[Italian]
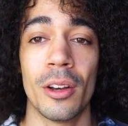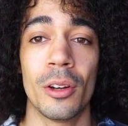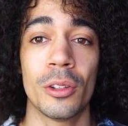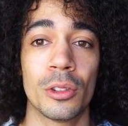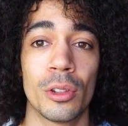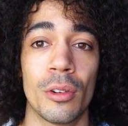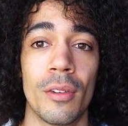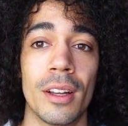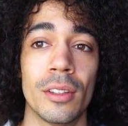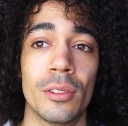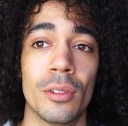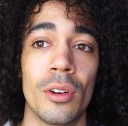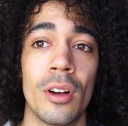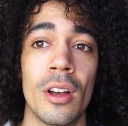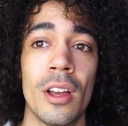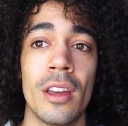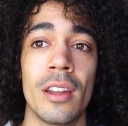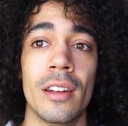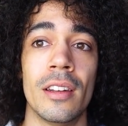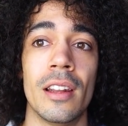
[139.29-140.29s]
Ho trovato
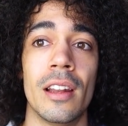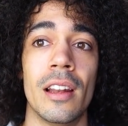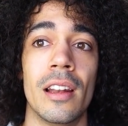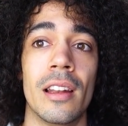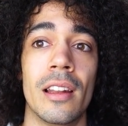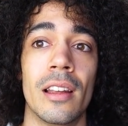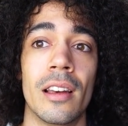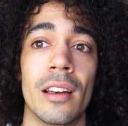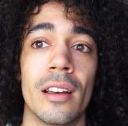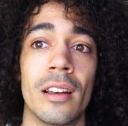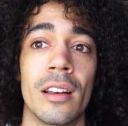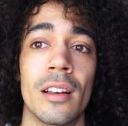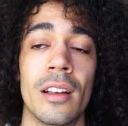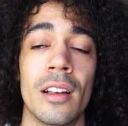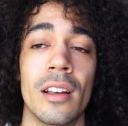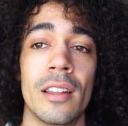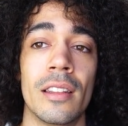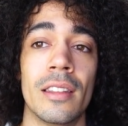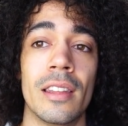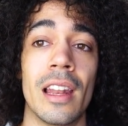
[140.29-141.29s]

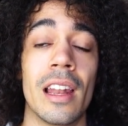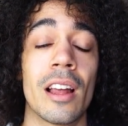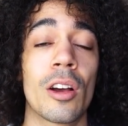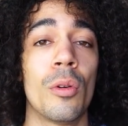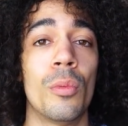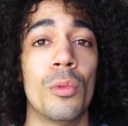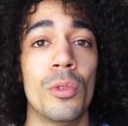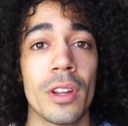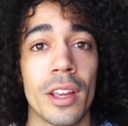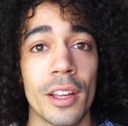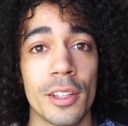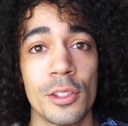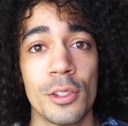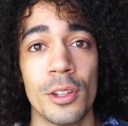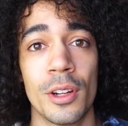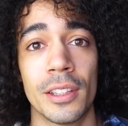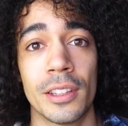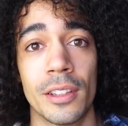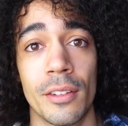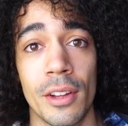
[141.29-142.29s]
nel, nella
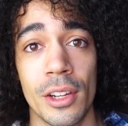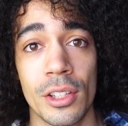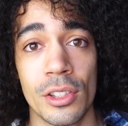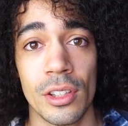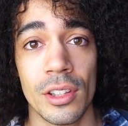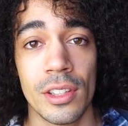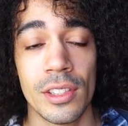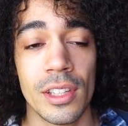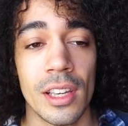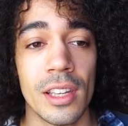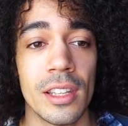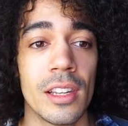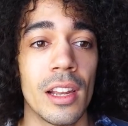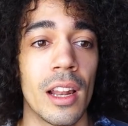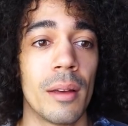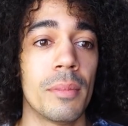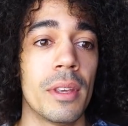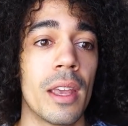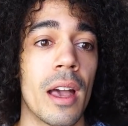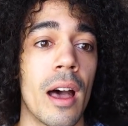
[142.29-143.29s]
comunicazione attraverso i disegni
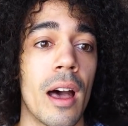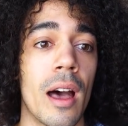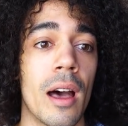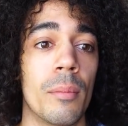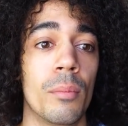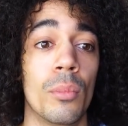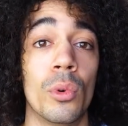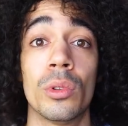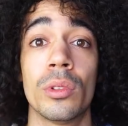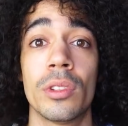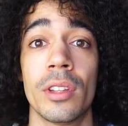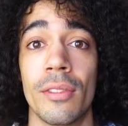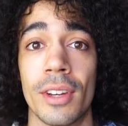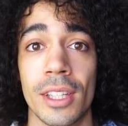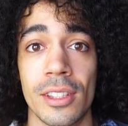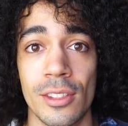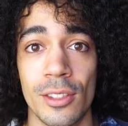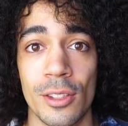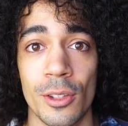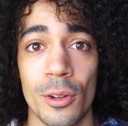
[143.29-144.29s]
la mia
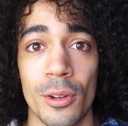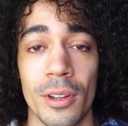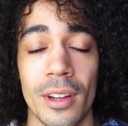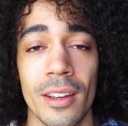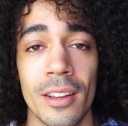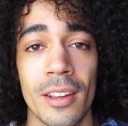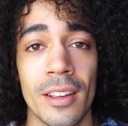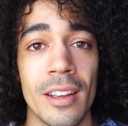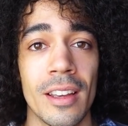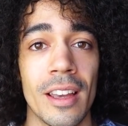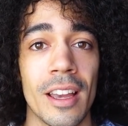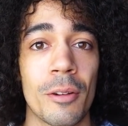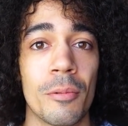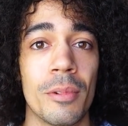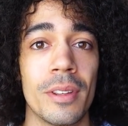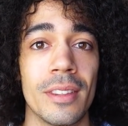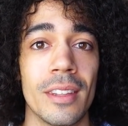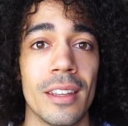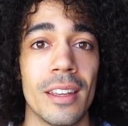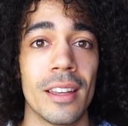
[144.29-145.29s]
motivazione e
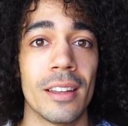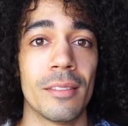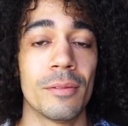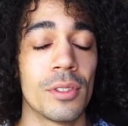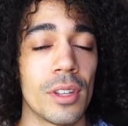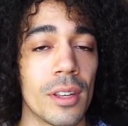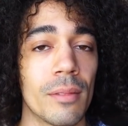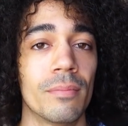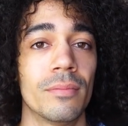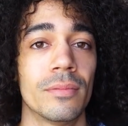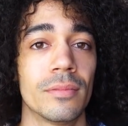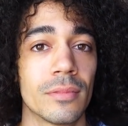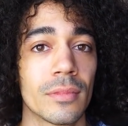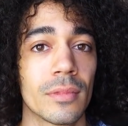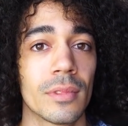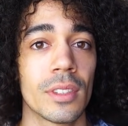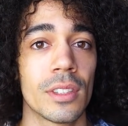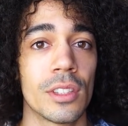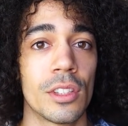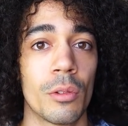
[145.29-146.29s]
quindi sì,
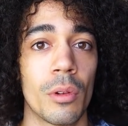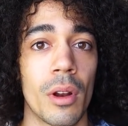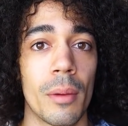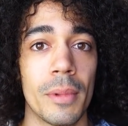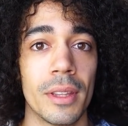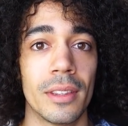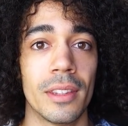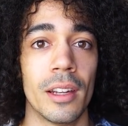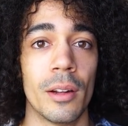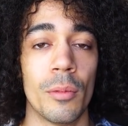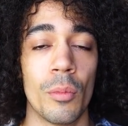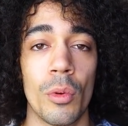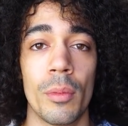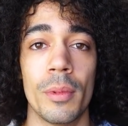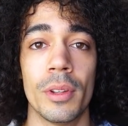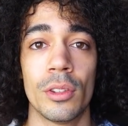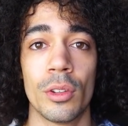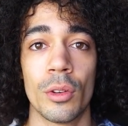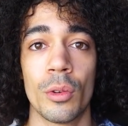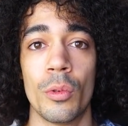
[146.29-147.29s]
sicuramente nel
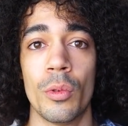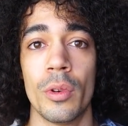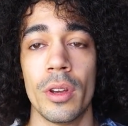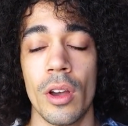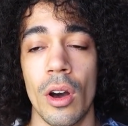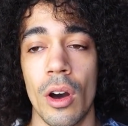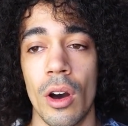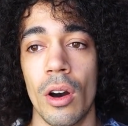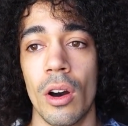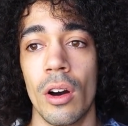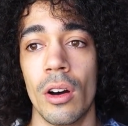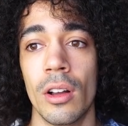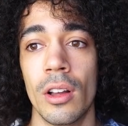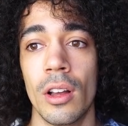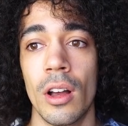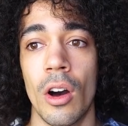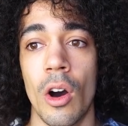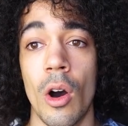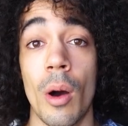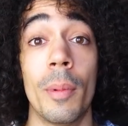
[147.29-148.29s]
momento in cui ho,
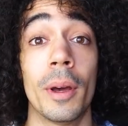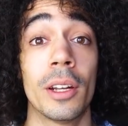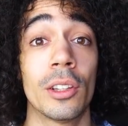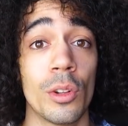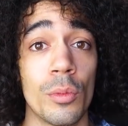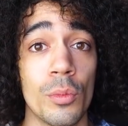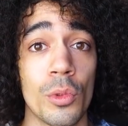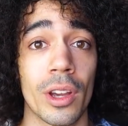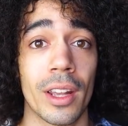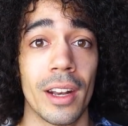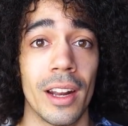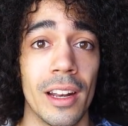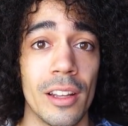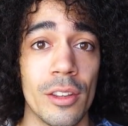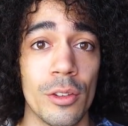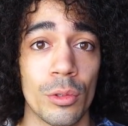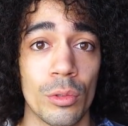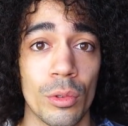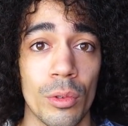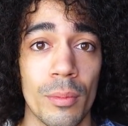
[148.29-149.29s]
ho aperto il mio canale
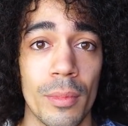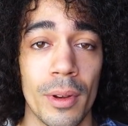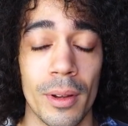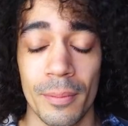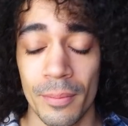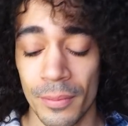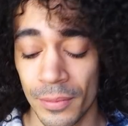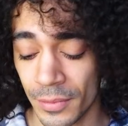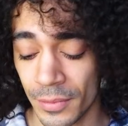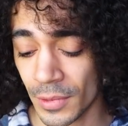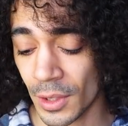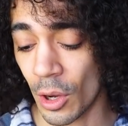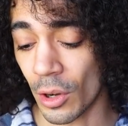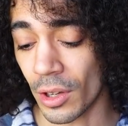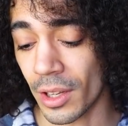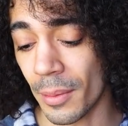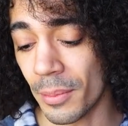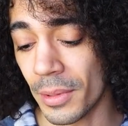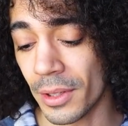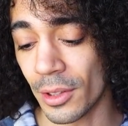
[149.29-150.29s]
YouTube
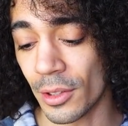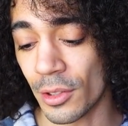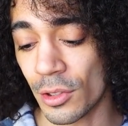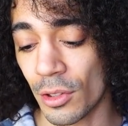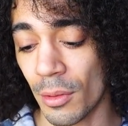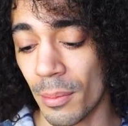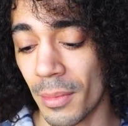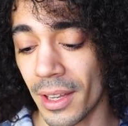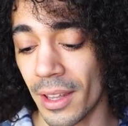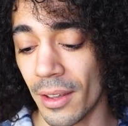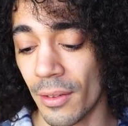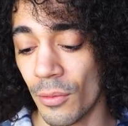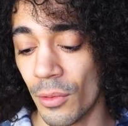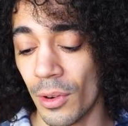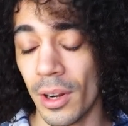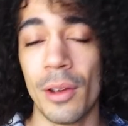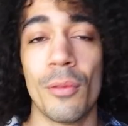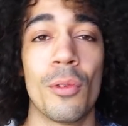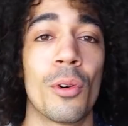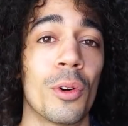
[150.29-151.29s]
ho capito insomma che
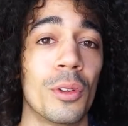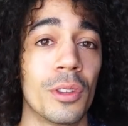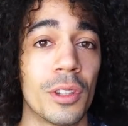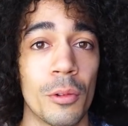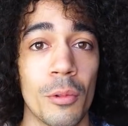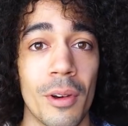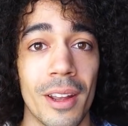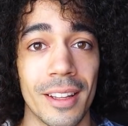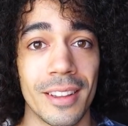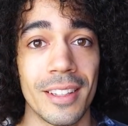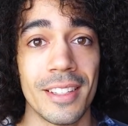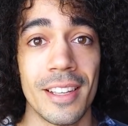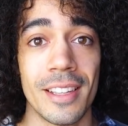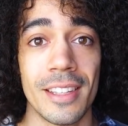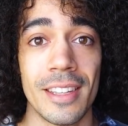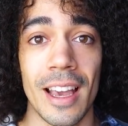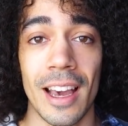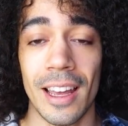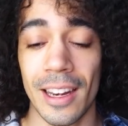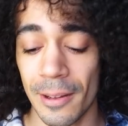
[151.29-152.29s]
volevo continuare a
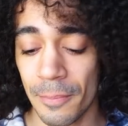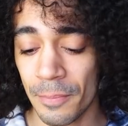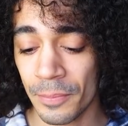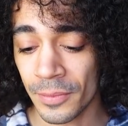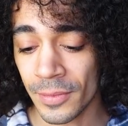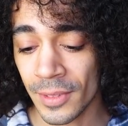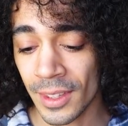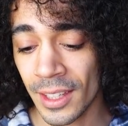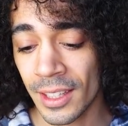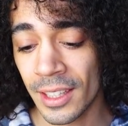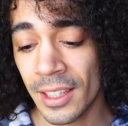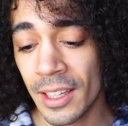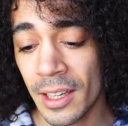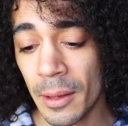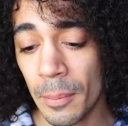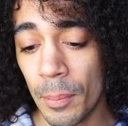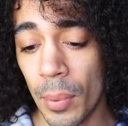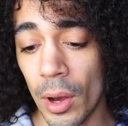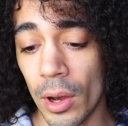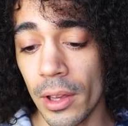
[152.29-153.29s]
disegnare.
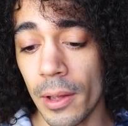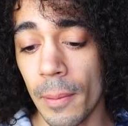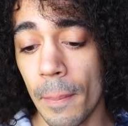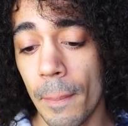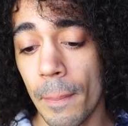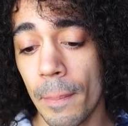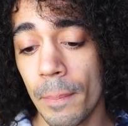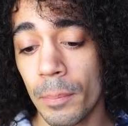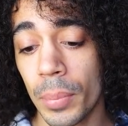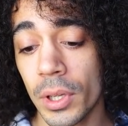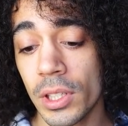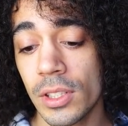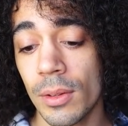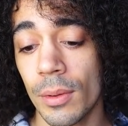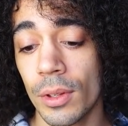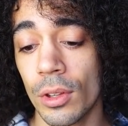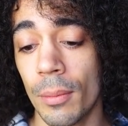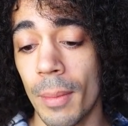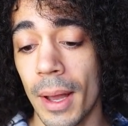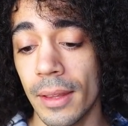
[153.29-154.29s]
Poi,
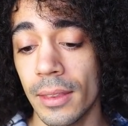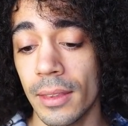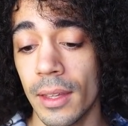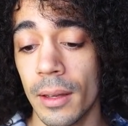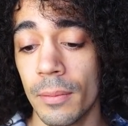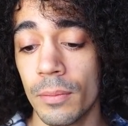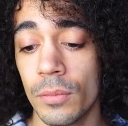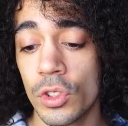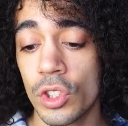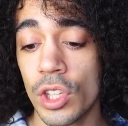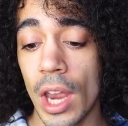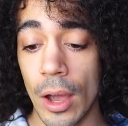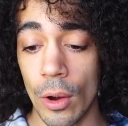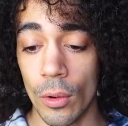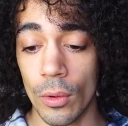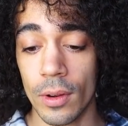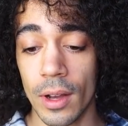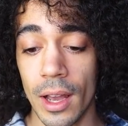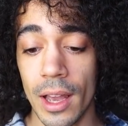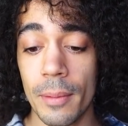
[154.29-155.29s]
prossima domanda.
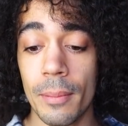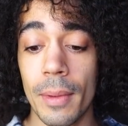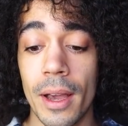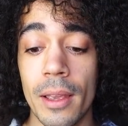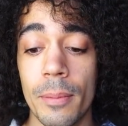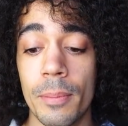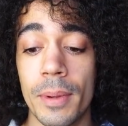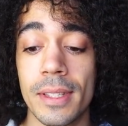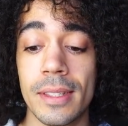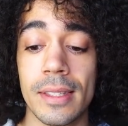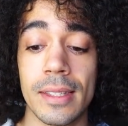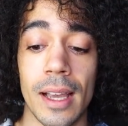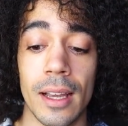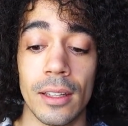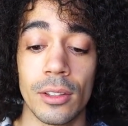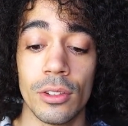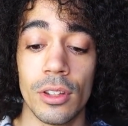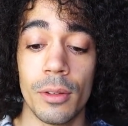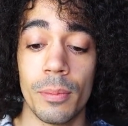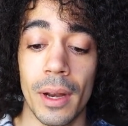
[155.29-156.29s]
Ciao, hai mai
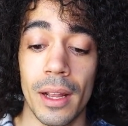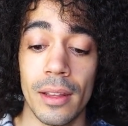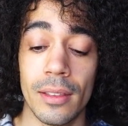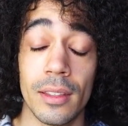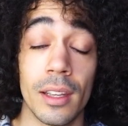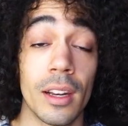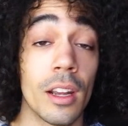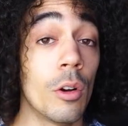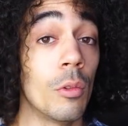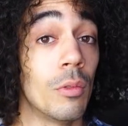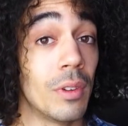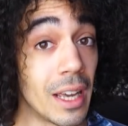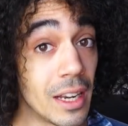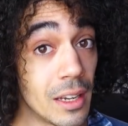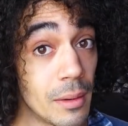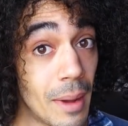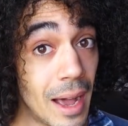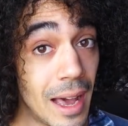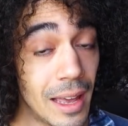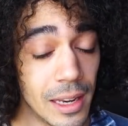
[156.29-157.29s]
pensato di prendere un
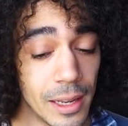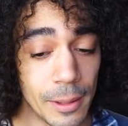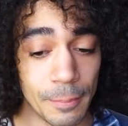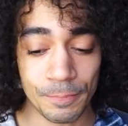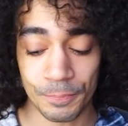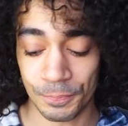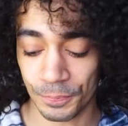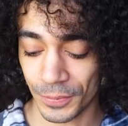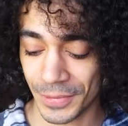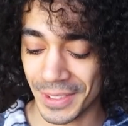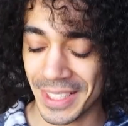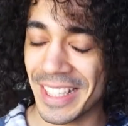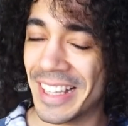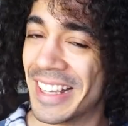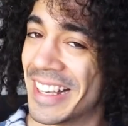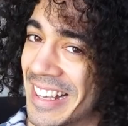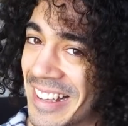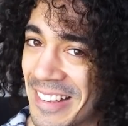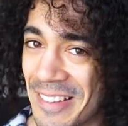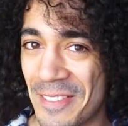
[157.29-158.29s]
animale?
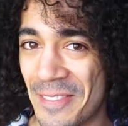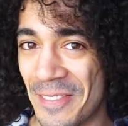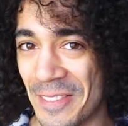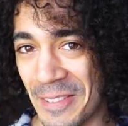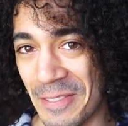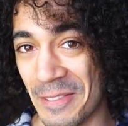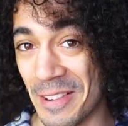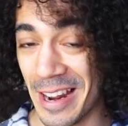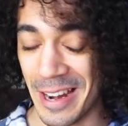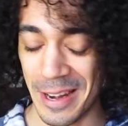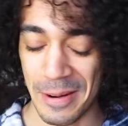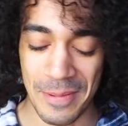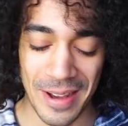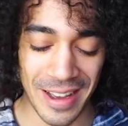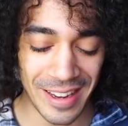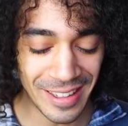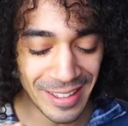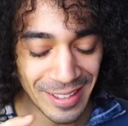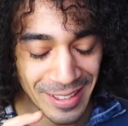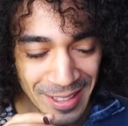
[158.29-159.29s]
Un
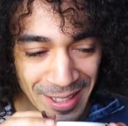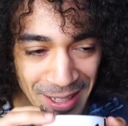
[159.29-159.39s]
animale.